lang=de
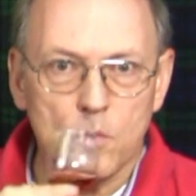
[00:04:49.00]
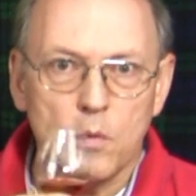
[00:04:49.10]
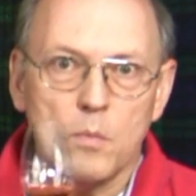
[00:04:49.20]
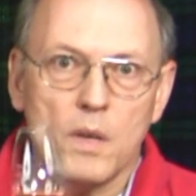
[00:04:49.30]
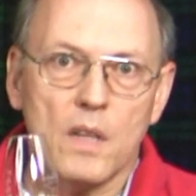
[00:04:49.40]

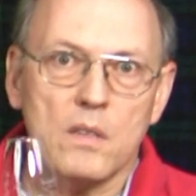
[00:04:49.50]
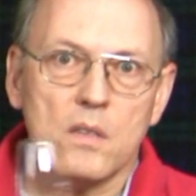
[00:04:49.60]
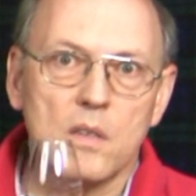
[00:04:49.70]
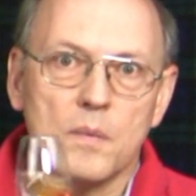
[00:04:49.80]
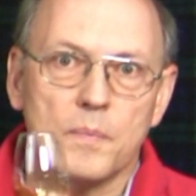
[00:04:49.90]
spürt man
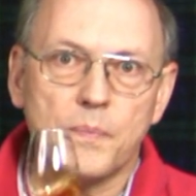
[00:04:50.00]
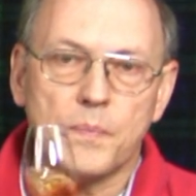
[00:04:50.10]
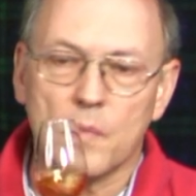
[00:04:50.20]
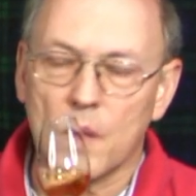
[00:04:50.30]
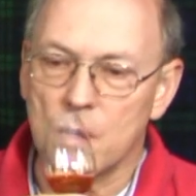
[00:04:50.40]
jetzt
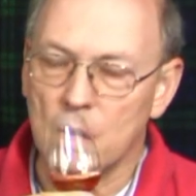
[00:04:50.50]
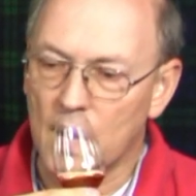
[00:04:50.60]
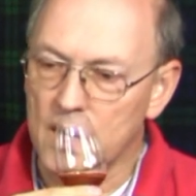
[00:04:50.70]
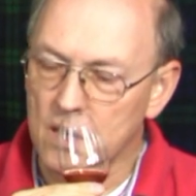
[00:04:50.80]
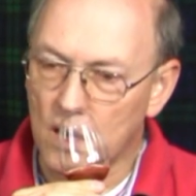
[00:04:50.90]
eine
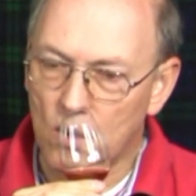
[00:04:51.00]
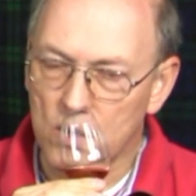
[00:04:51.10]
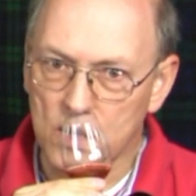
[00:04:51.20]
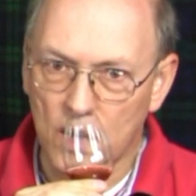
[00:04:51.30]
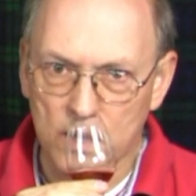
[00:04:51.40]
leichte
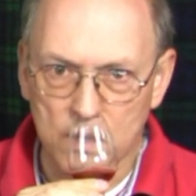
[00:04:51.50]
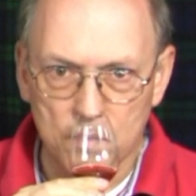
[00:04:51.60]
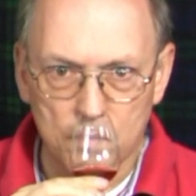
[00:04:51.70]
Rauchigkeit.